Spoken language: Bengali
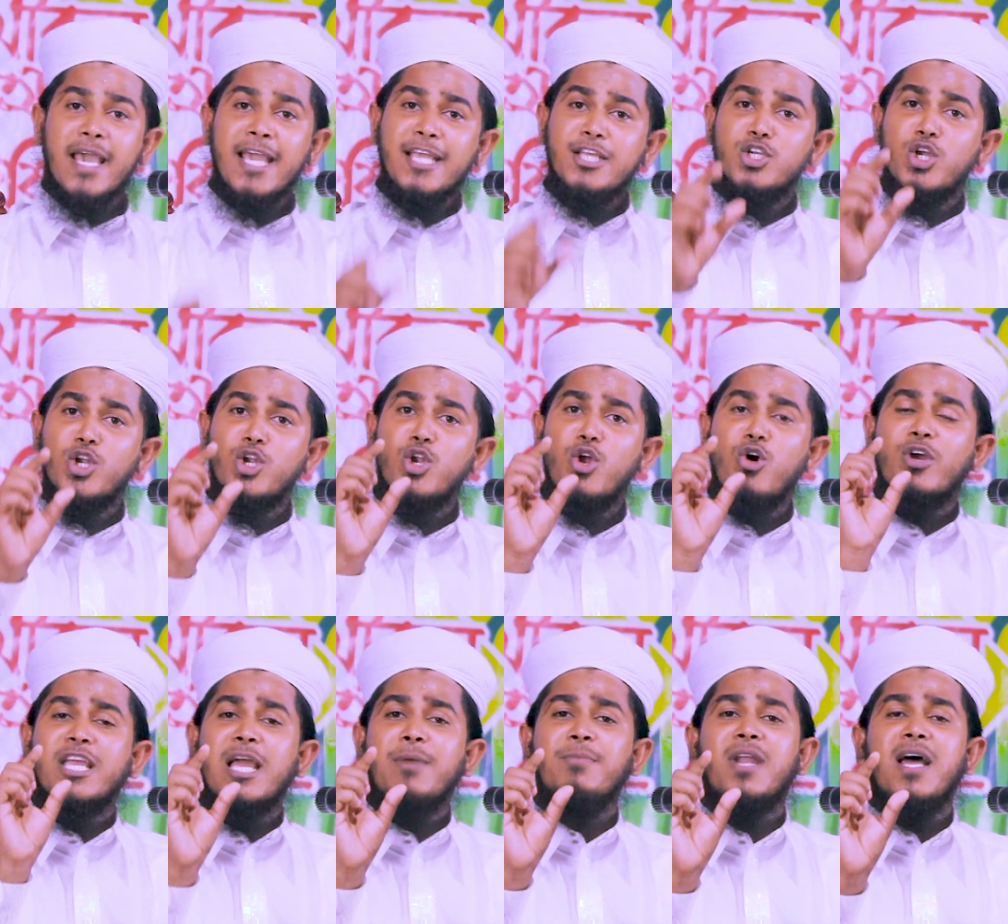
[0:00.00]
এই জন্য
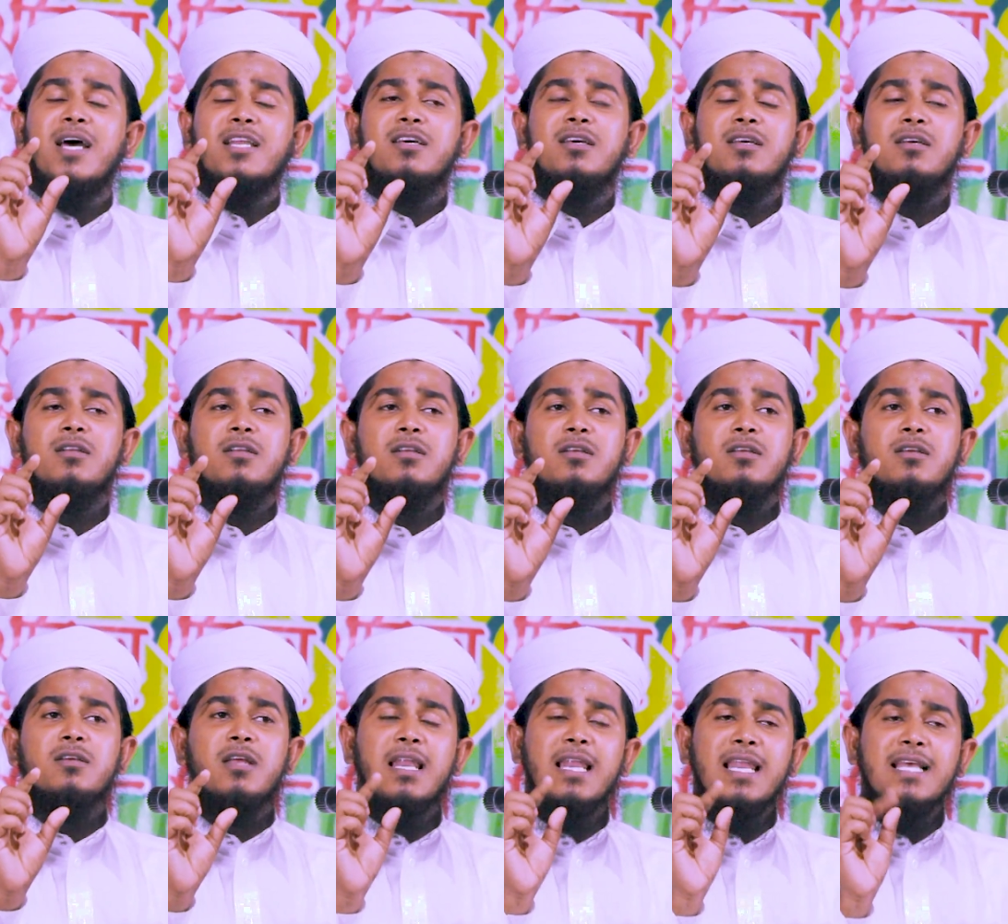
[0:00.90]
ক্যামেরার
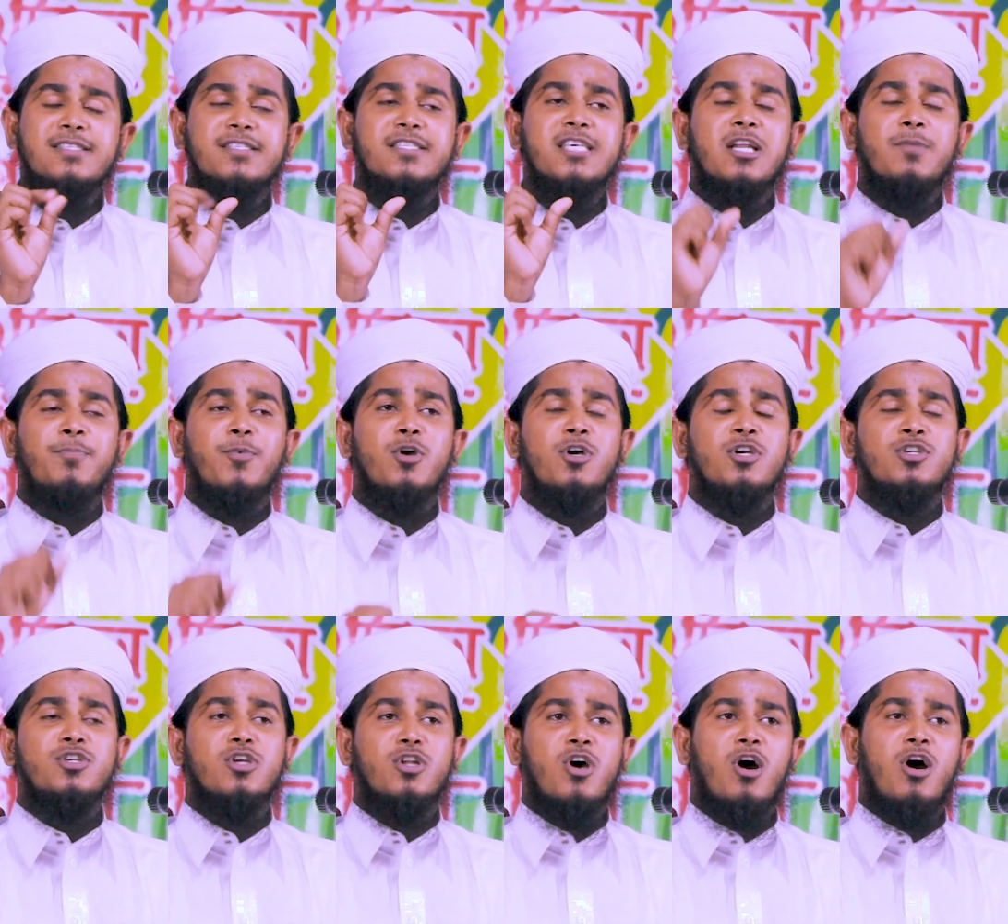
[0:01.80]
লেন্সের
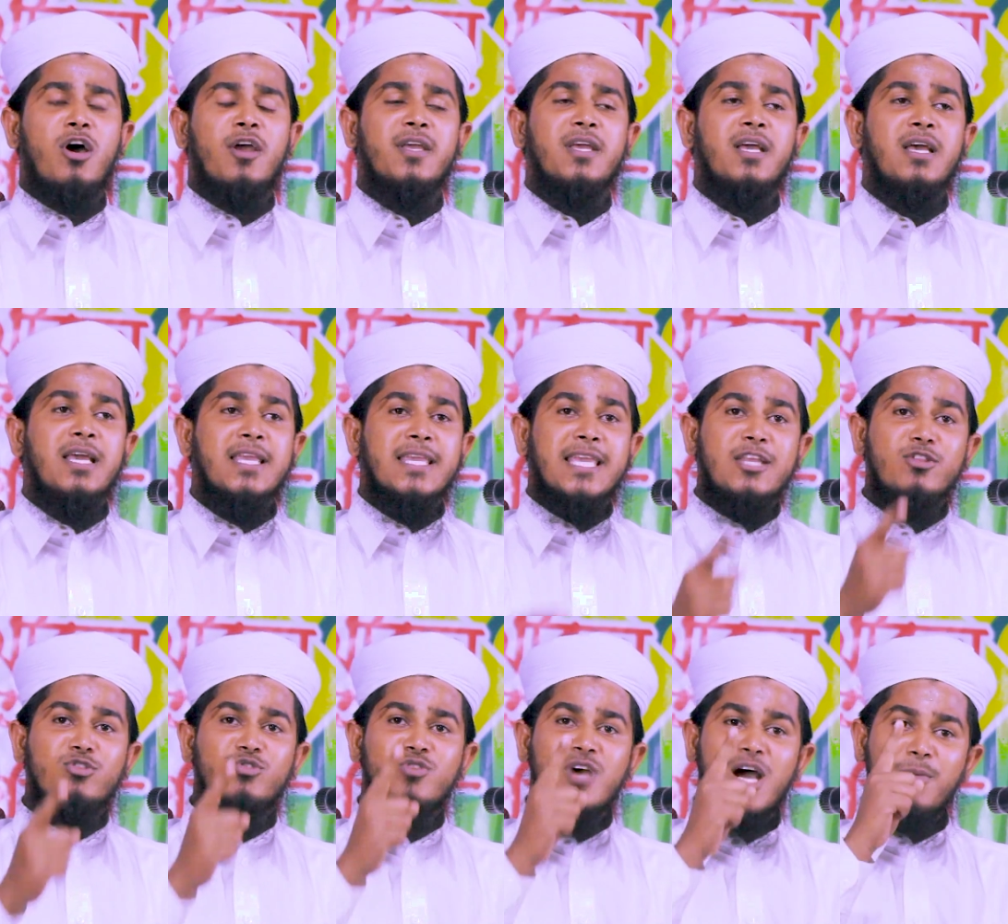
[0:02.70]
প্রয়োজন হয়
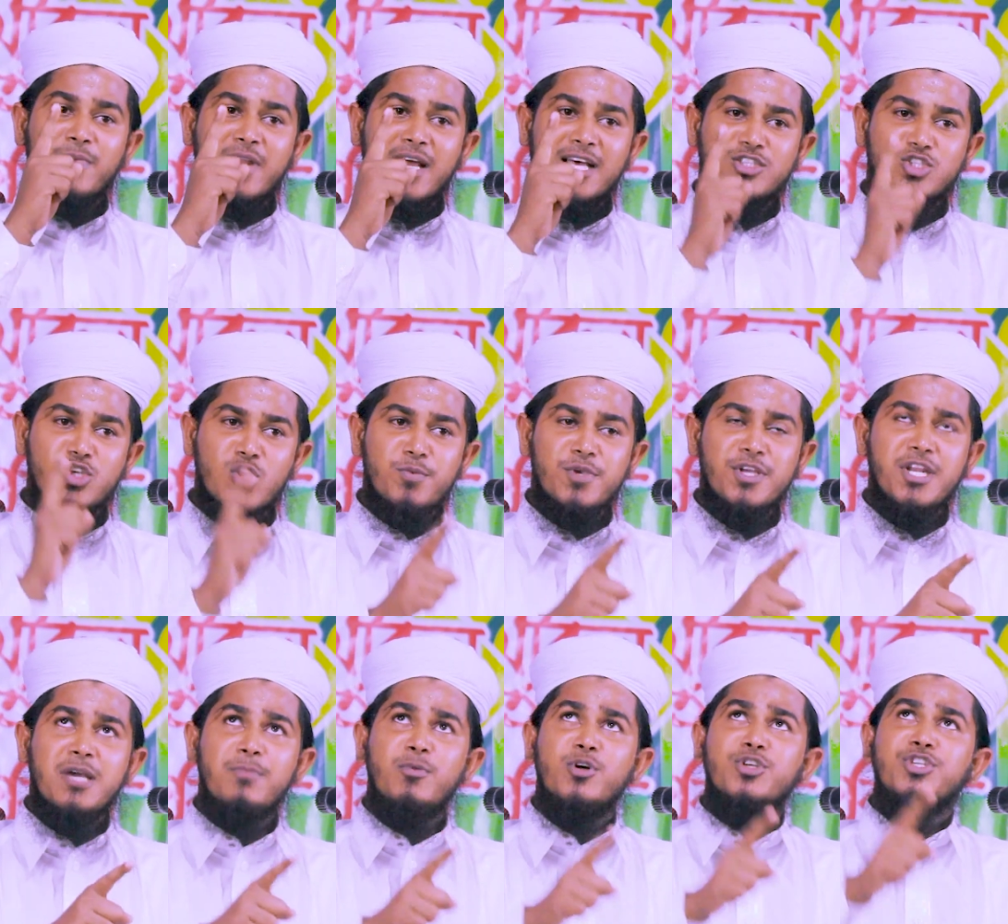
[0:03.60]
কিন্তু আমরা
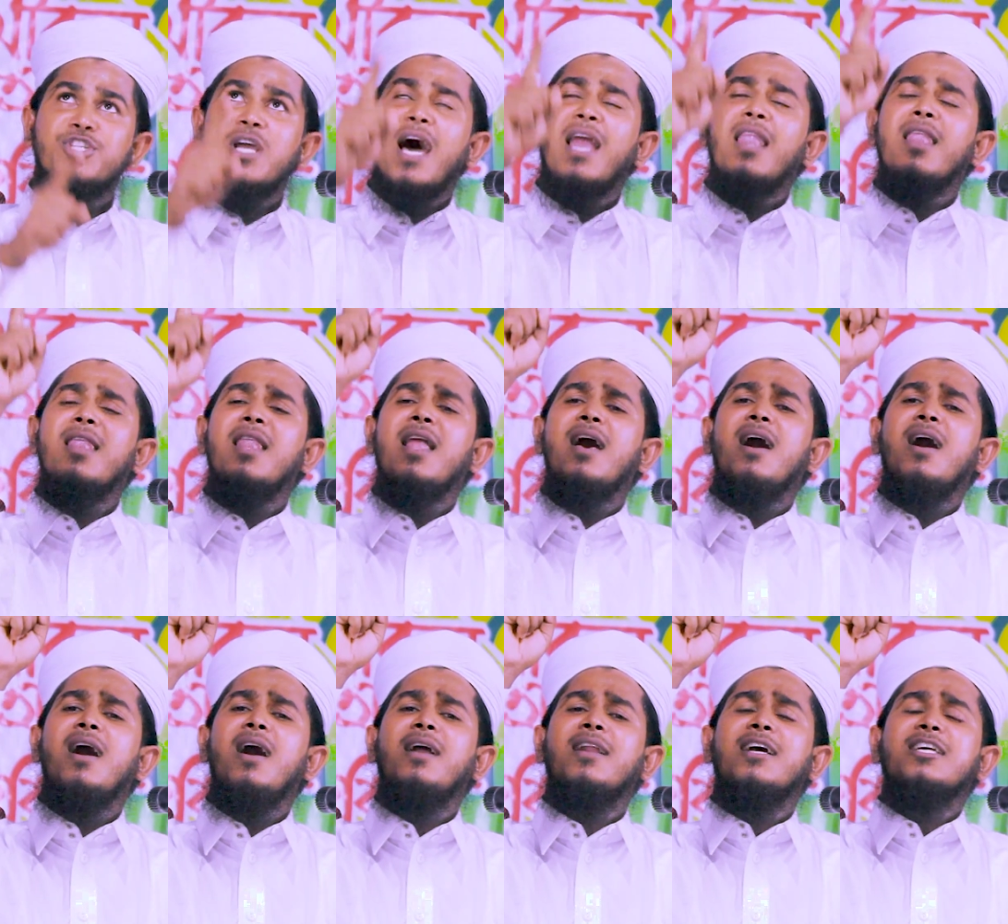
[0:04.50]
জমিনে বসে
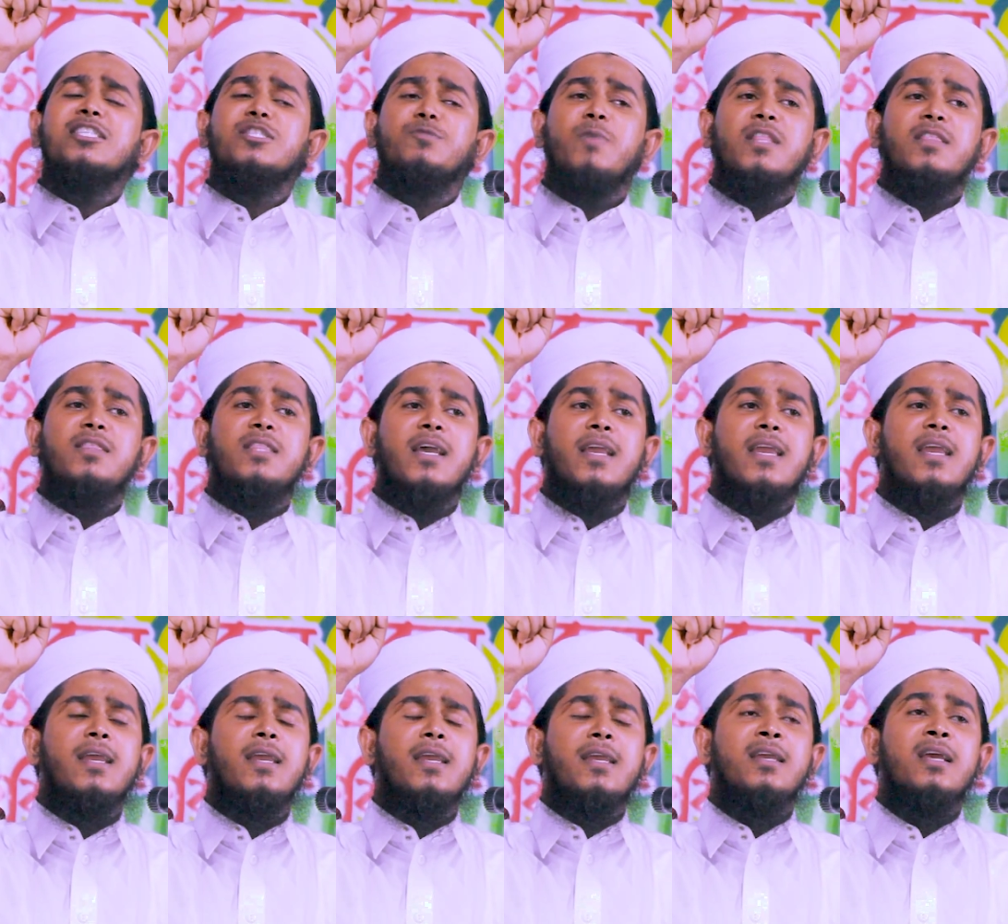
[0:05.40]
আল্লাহর আসমান দেখি